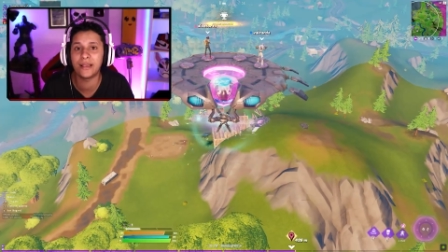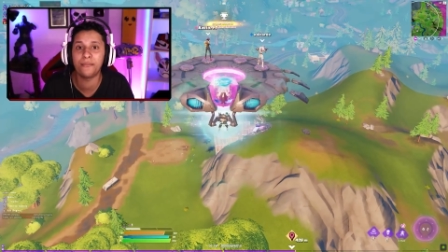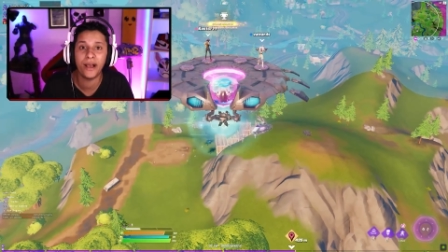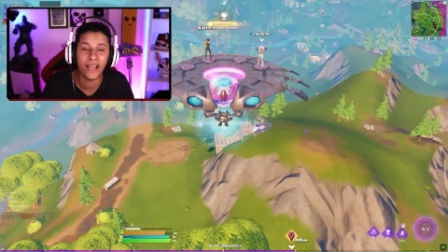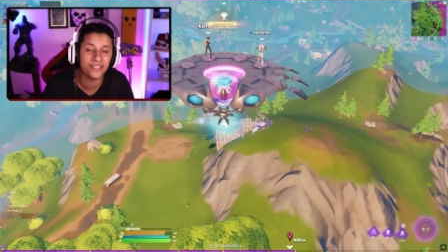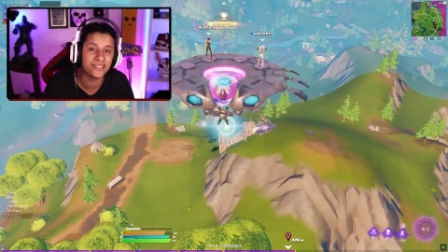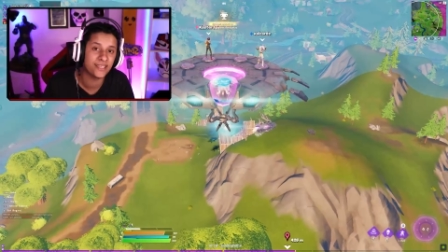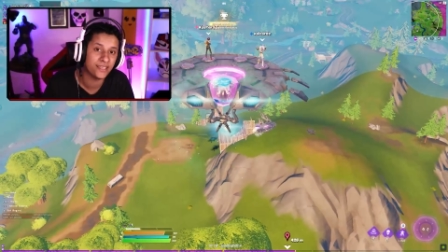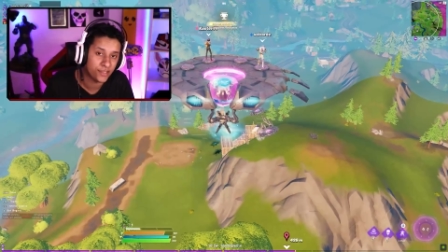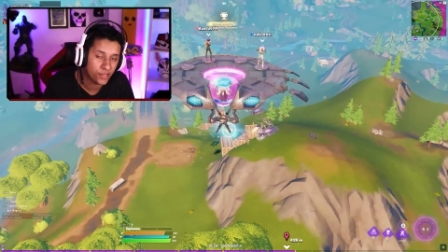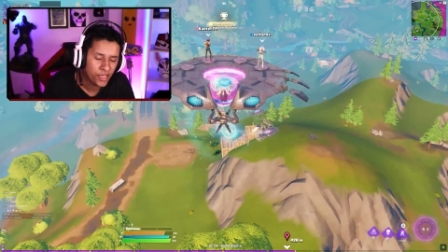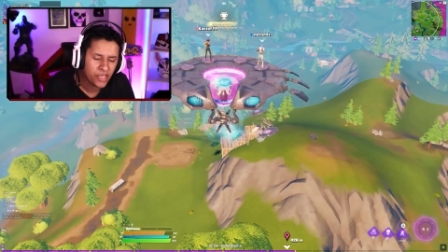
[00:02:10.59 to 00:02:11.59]
Você pode
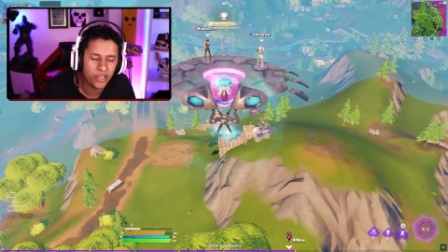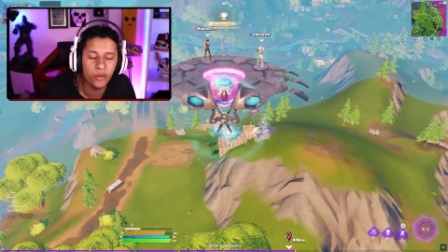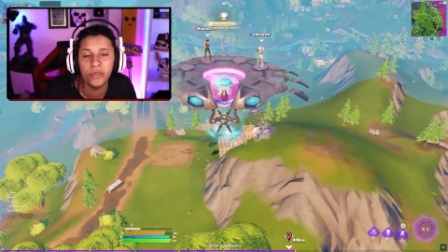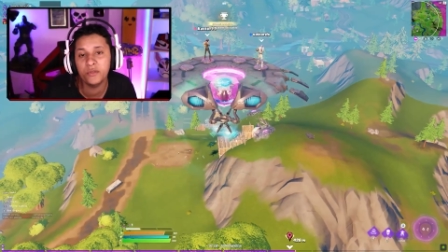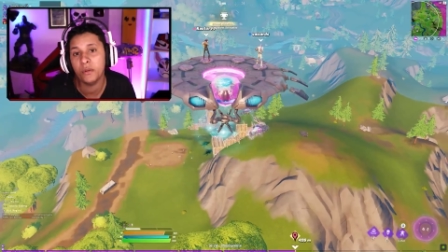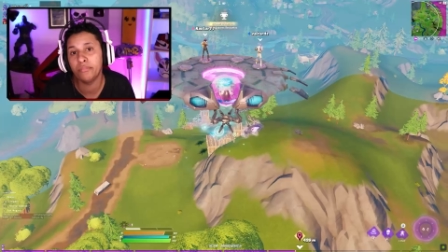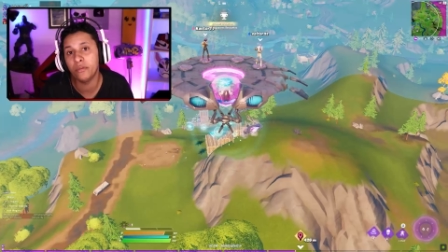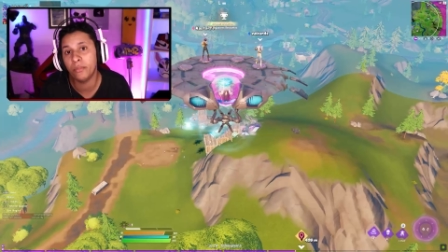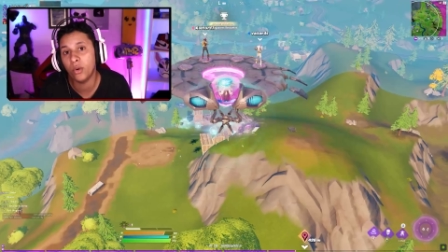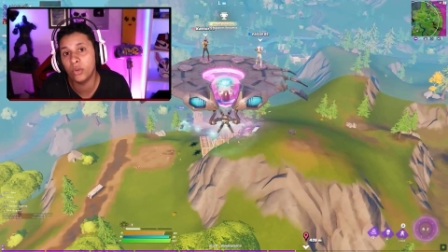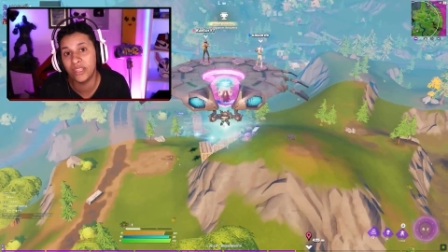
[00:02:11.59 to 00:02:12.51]
quebrar esses baús, abrir